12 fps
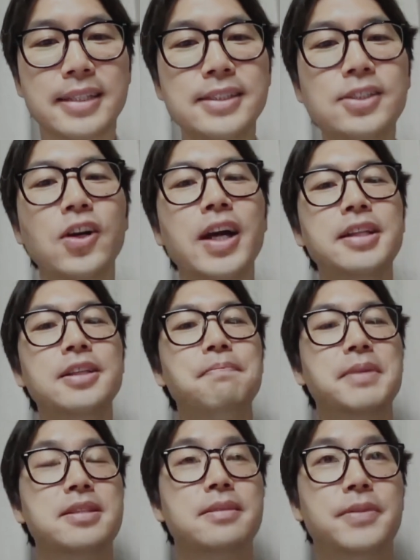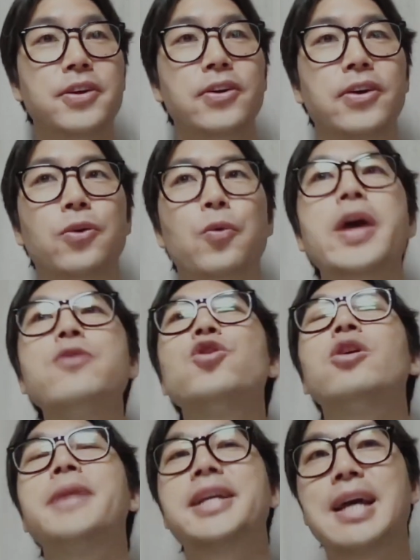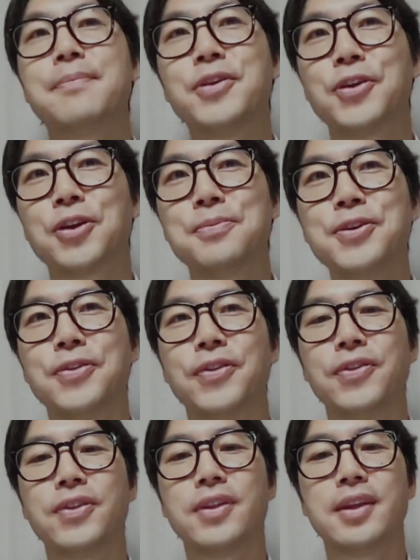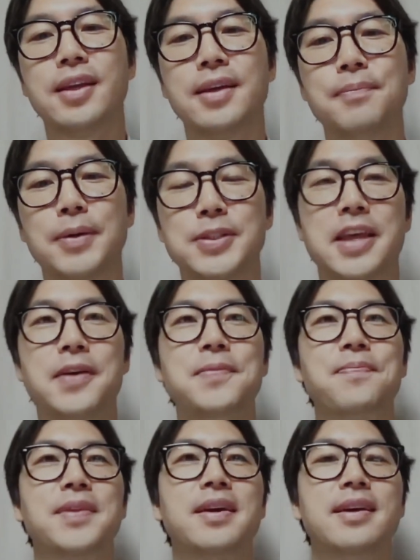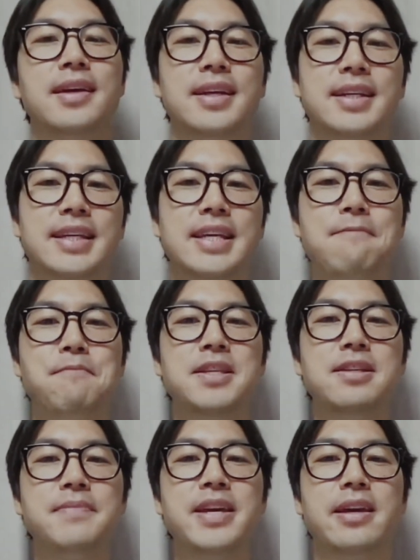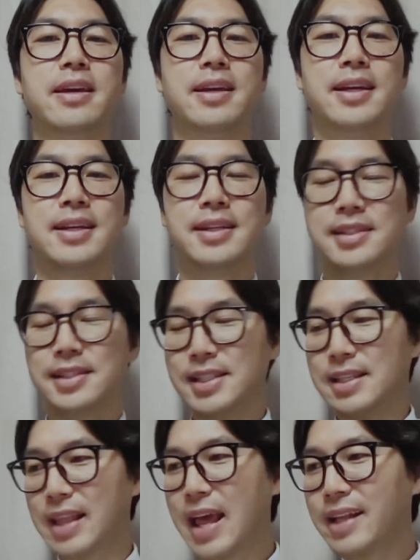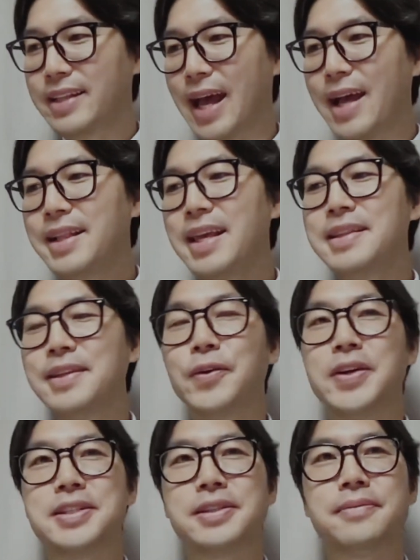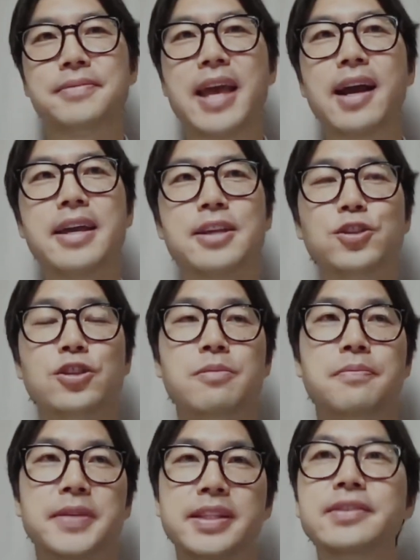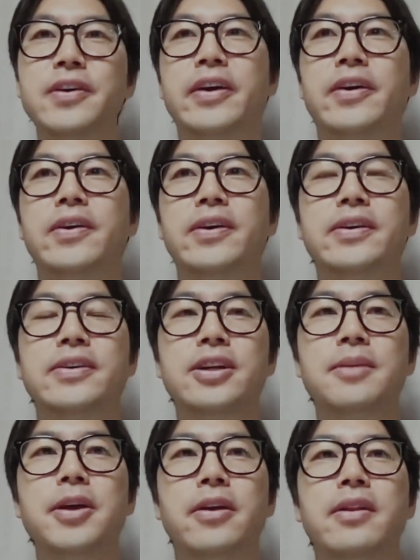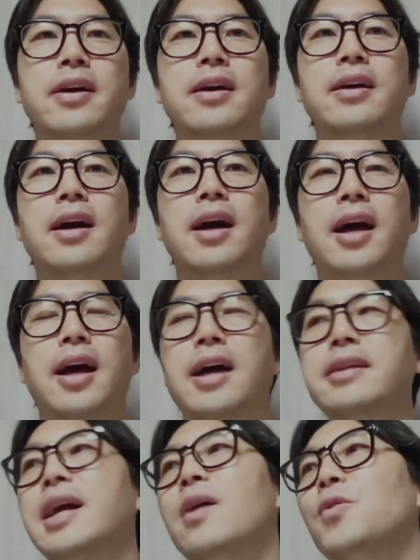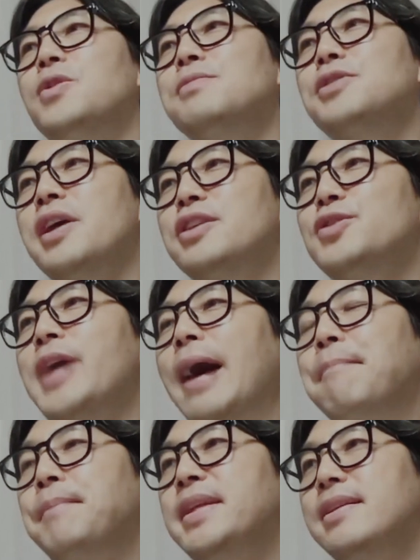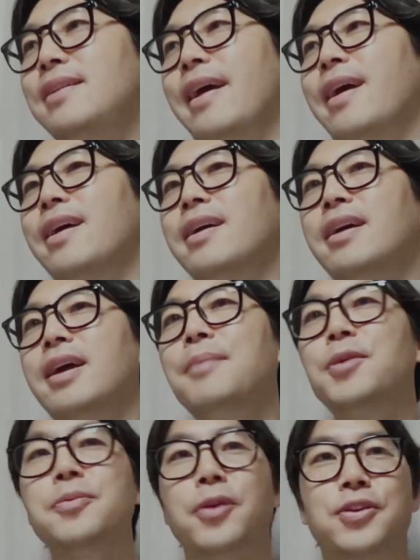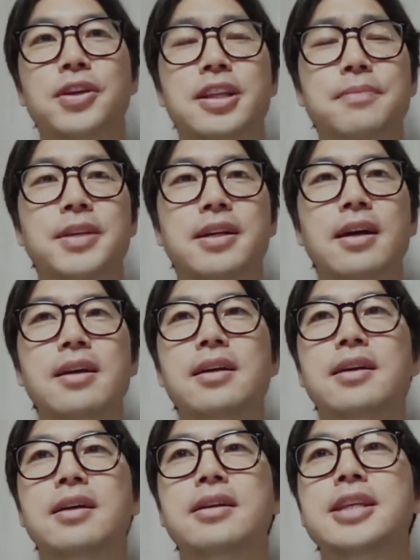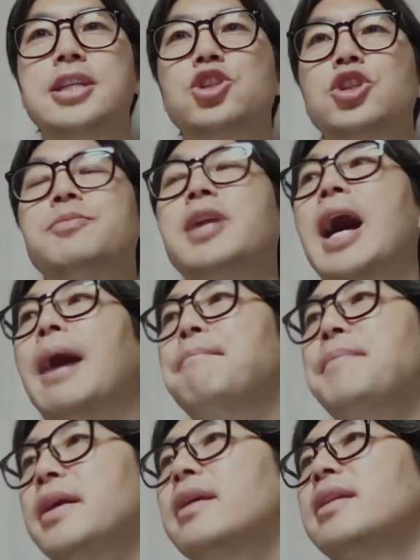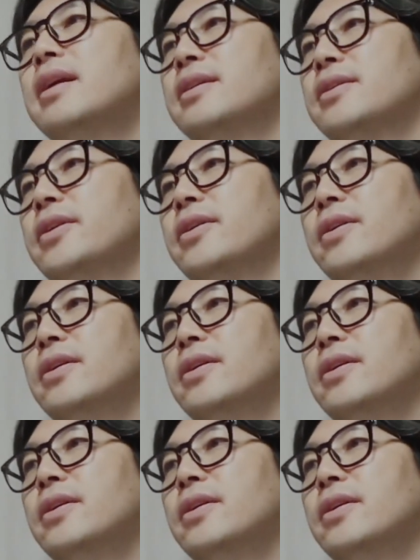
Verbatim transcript: 근거가 있는 믿음이요 왜 위험하냐면, 여러분 보세요. 이 믿음이 내가, 나한테 있는 거예요. 지금 내가 예수님을 믿은 거예요. 그러면 아, 나 오늘부터 예수님 안 믿을래 해버리면 어떻게 됩니까? 예수님을 안 믿게 되는 거예요.